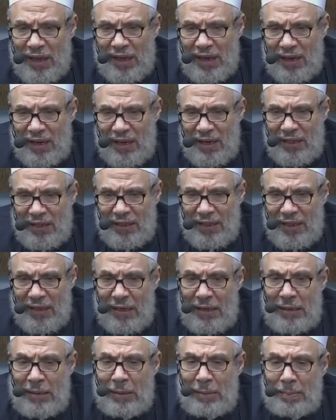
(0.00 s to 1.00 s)
دخلك
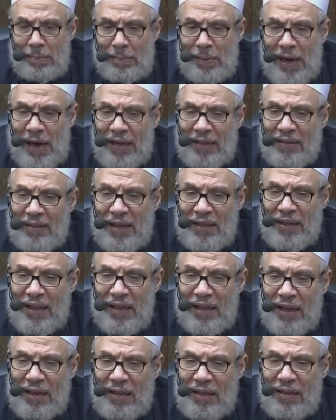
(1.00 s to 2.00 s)
بأن
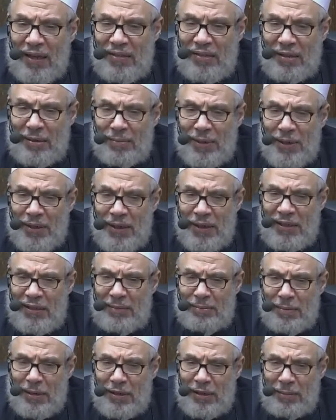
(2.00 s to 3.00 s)
تتخلص من
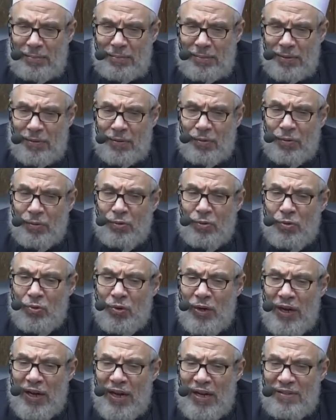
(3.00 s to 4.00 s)
نسبة منه
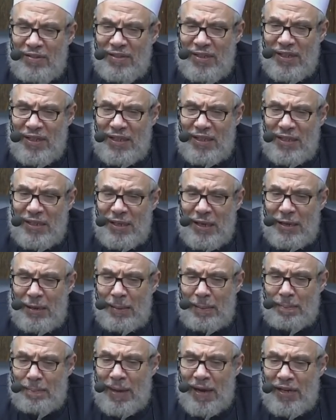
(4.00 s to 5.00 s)
توازي
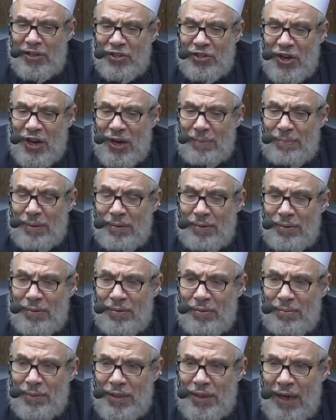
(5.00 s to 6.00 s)
ما شابه
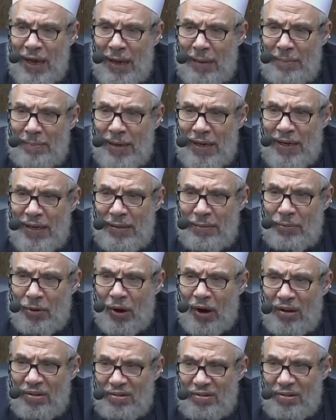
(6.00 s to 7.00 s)
من عمل
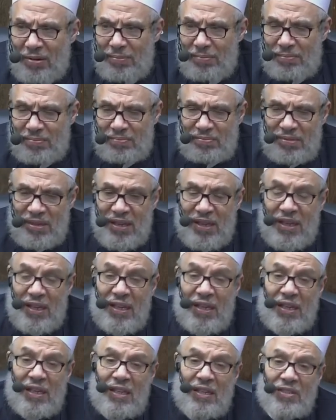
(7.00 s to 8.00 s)
محرم
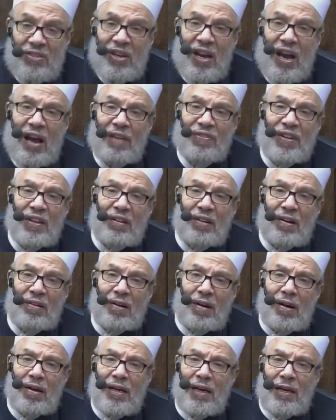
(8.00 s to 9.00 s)
جاء في
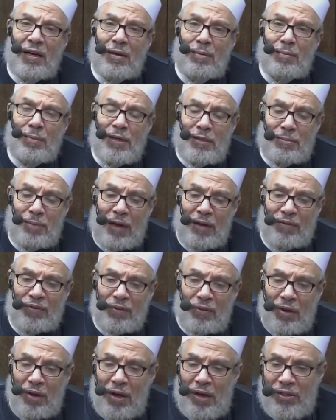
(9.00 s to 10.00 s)
قرار لمجمع
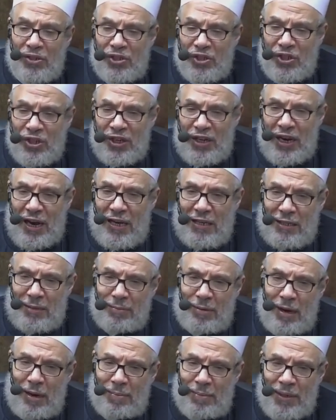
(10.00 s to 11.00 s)
فقهاء الشريعة
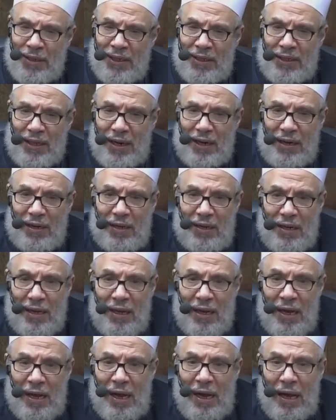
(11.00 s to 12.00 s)
بأمريكا
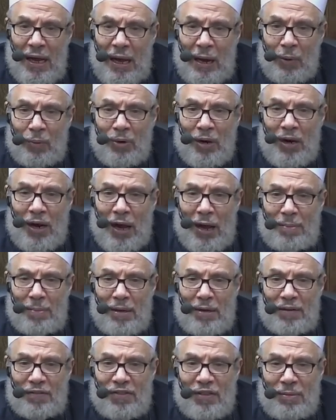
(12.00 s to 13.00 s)
حول
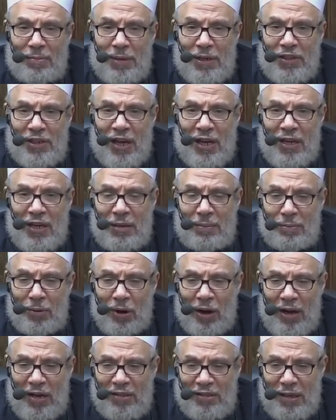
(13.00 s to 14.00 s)
العمل في مجال
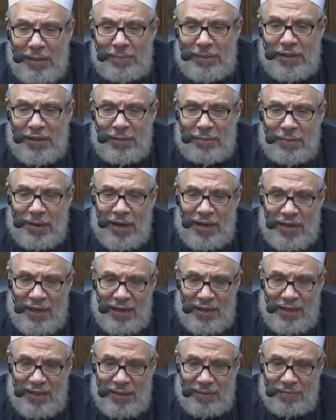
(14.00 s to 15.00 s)
المحاسبة ما
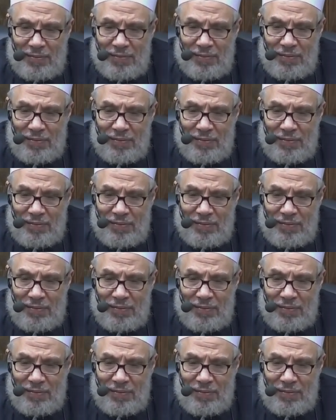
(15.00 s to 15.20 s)
يلي